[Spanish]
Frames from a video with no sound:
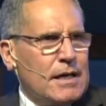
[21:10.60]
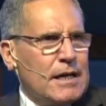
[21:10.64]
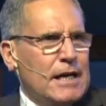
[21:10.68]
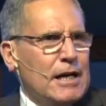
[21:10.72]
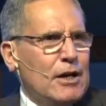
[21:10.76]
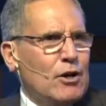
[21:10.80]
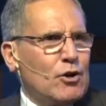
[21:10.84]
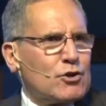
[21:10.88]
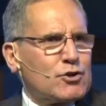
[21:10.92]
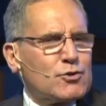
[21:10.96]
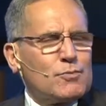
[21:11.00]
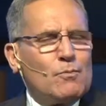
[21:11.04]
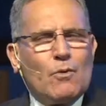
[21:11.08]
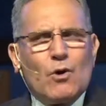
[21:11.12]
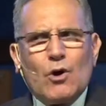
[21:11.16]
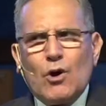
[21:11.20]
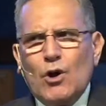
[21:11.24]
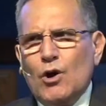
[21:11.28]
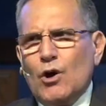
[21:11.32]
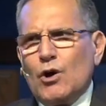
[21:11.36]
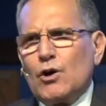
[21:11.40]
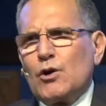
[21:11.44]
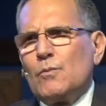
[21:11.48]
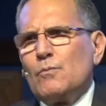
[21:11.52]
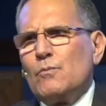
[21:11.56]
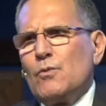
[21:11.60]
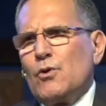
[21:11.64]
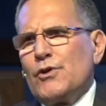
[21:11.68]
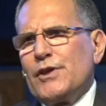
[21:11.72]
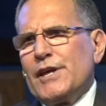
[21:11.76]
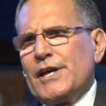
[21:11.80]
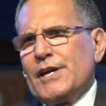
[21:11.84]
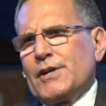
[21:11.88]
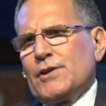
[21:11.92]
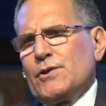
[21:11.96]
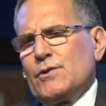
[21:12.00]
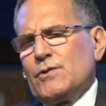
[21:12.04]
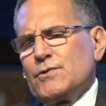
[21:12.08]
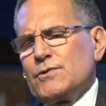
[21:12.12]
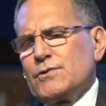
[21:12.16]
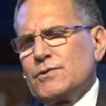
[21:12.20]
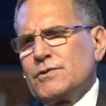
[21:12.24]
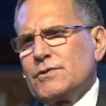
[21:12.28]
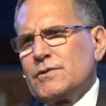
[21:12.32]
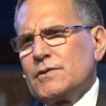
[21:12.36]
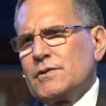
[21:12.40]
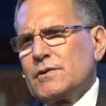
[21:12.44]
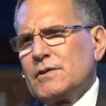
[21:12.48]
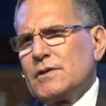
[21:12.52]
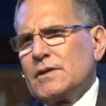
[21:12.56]
Y los moloc
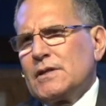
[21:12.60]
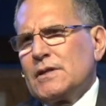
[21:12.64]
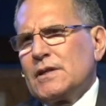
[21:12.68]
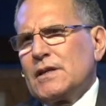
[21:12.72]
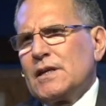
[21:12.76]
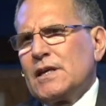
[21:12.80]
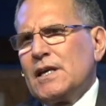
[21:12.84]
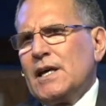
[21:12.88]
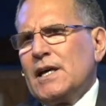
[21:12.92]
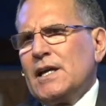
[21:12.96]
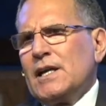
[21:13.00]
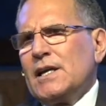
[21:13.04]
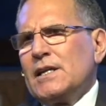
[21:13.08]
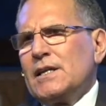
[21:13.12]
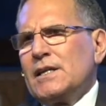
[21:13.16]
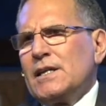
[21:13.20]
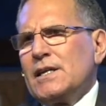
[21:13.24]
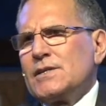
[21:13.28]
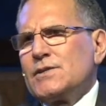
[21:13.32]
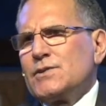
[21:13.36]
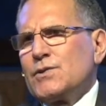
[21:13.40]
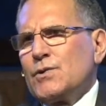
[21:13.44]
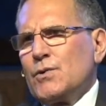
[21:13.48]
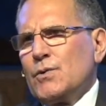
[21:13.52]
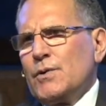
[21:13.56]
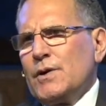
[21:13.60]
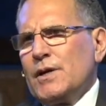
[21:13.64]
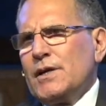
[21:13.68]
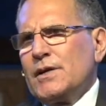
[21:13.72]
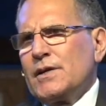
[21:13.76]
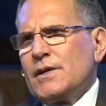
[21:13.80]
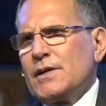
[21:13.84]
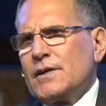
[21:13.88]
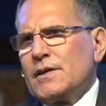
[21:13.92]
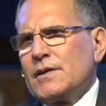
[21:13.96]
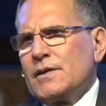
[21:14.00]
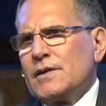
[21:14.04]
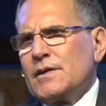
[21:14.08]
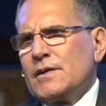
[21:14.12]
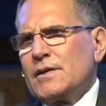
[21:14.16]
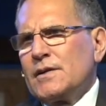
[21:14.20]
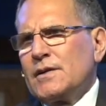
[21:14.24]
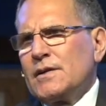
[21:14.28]
modernos quieren destruir